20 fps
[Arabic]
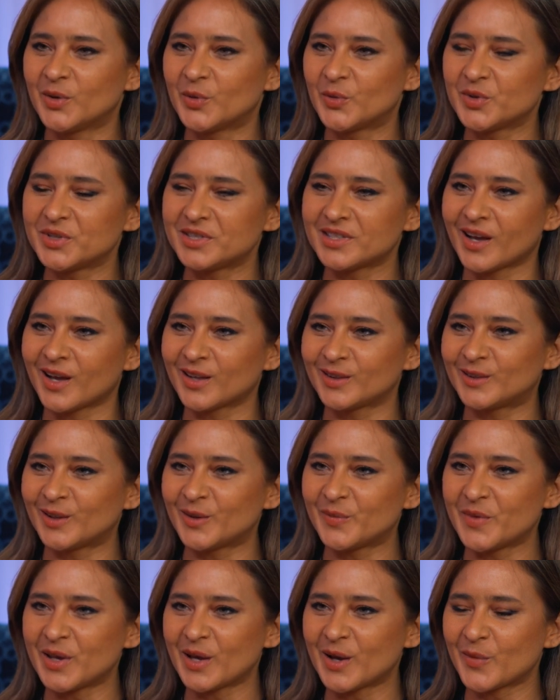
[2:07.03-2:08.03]
وانت حاطه
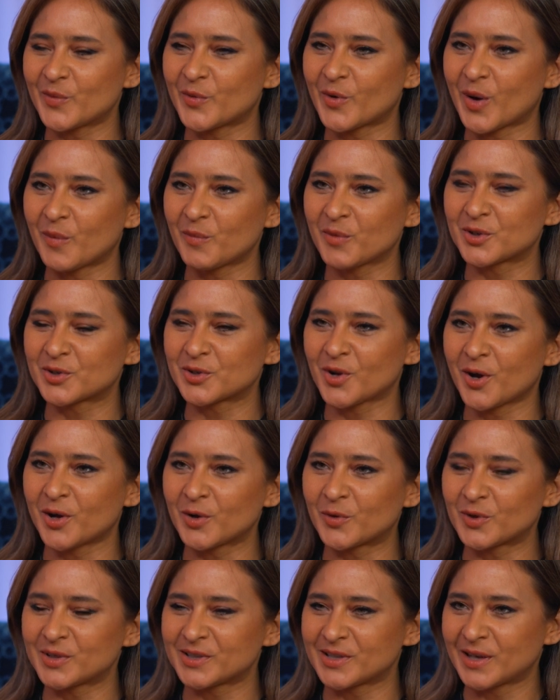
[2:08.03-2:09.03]
الميك اب وعامله شعرك
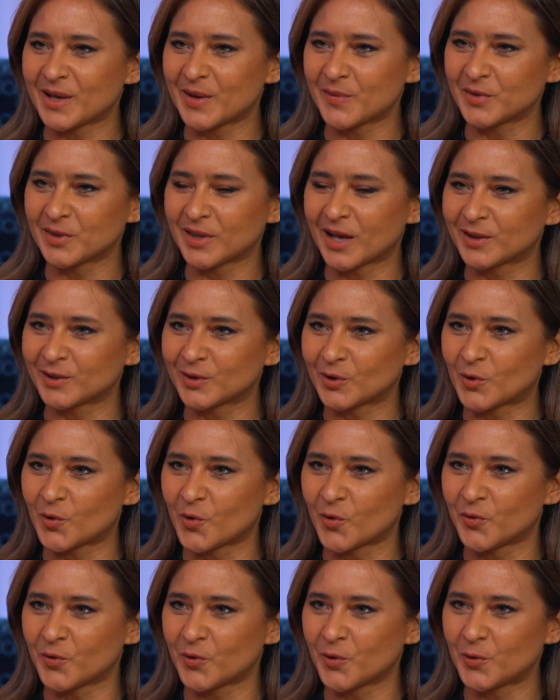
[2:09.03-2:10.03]
أيوه. لسه جايه من عند
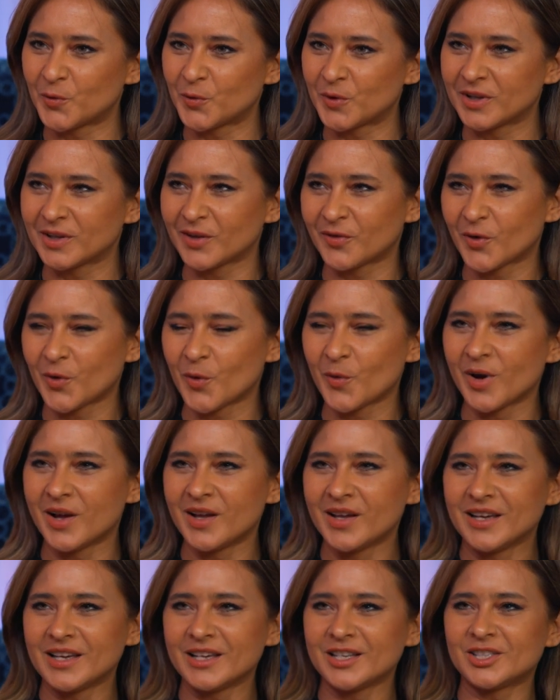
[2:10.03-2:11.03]
الكوافير وكده فهو
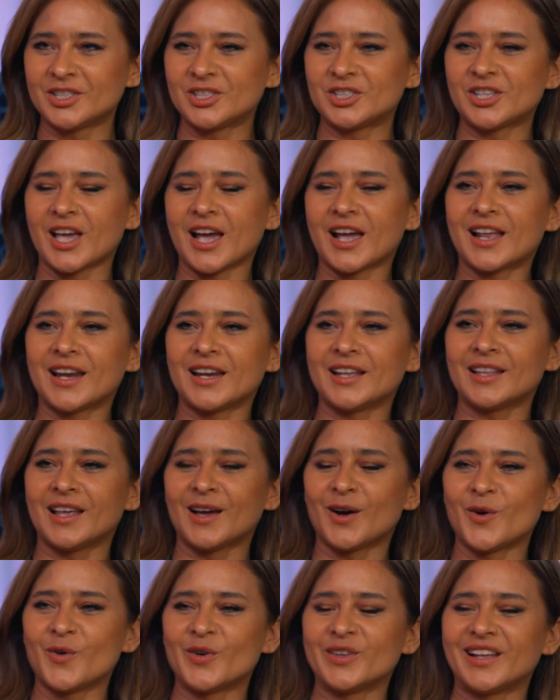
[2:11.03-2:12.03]
وفي الشكل
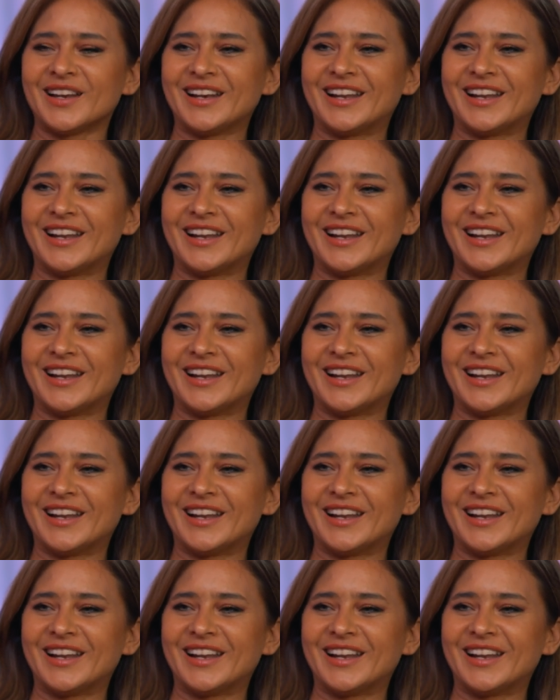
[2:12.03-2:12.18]
ده هو ده